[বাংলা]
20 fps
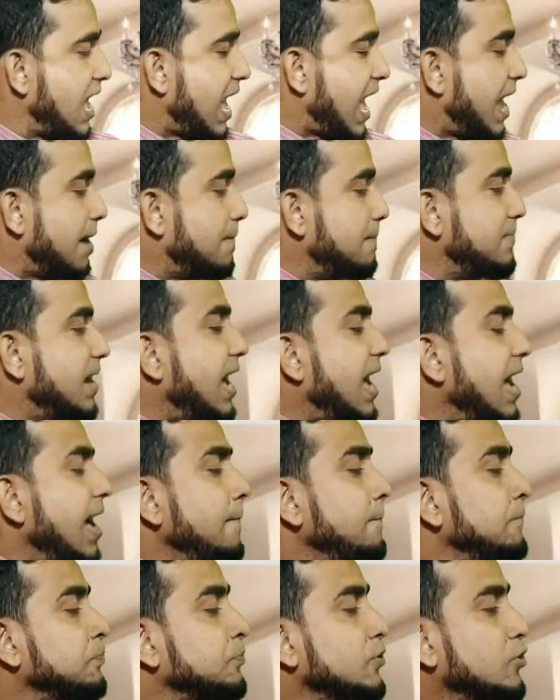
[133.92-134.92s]
আমরা
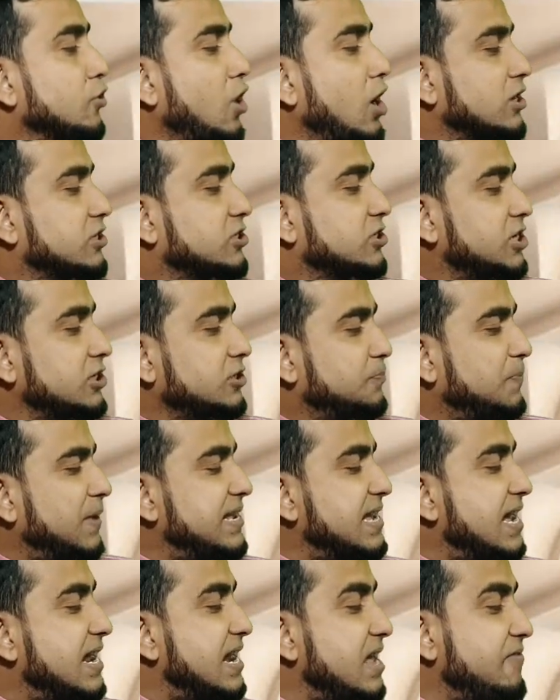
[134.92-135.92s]

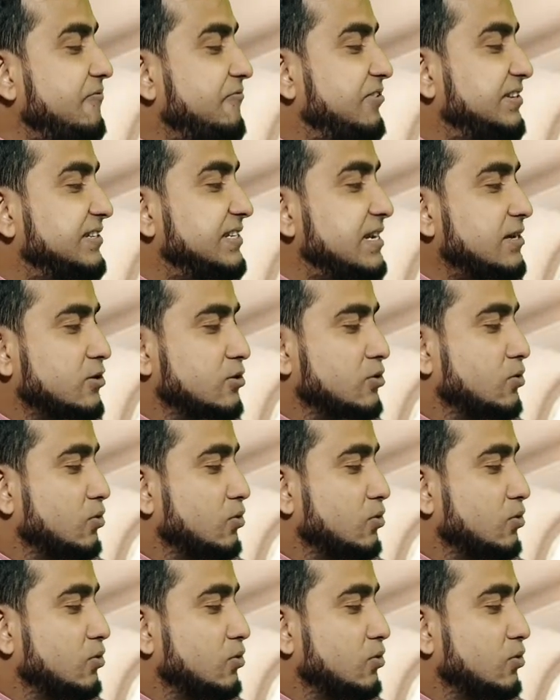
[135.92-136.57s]
কক্সবাজারে ভিজিট